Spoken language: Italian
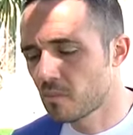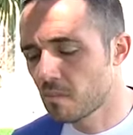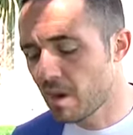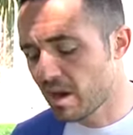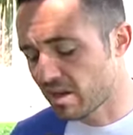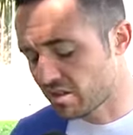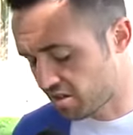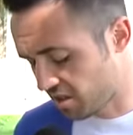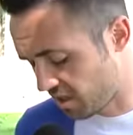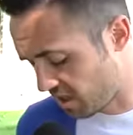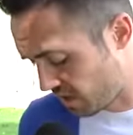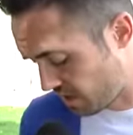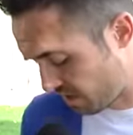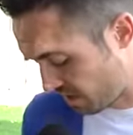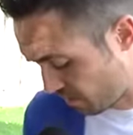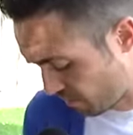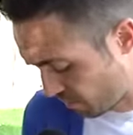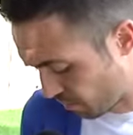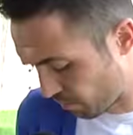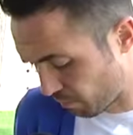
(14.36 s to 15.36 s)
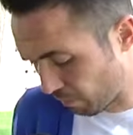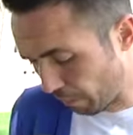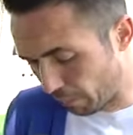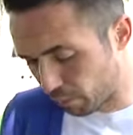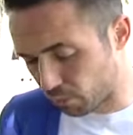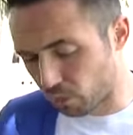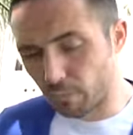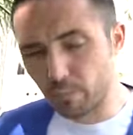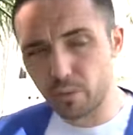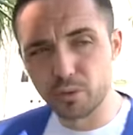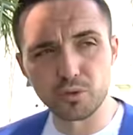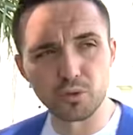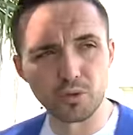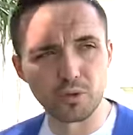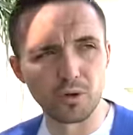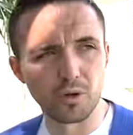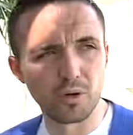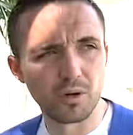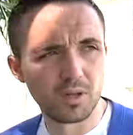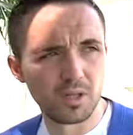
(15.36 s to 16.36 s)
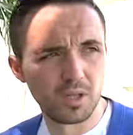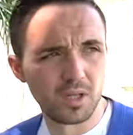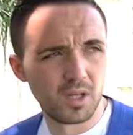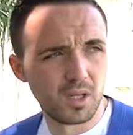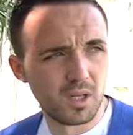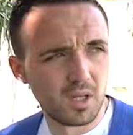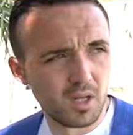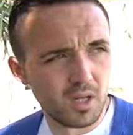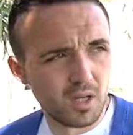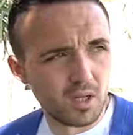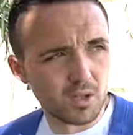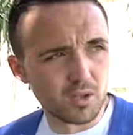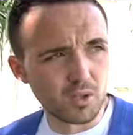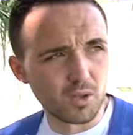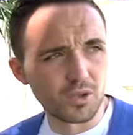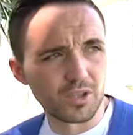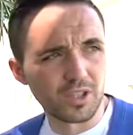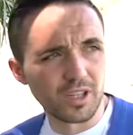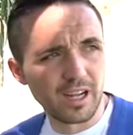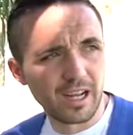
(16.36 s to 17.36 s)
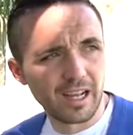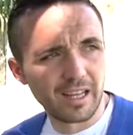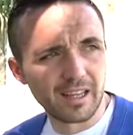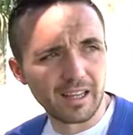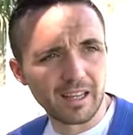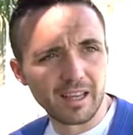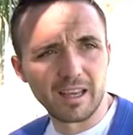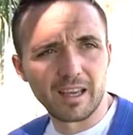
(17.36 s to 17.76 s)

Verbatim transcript: Ma sì, purtroppo sono sono serate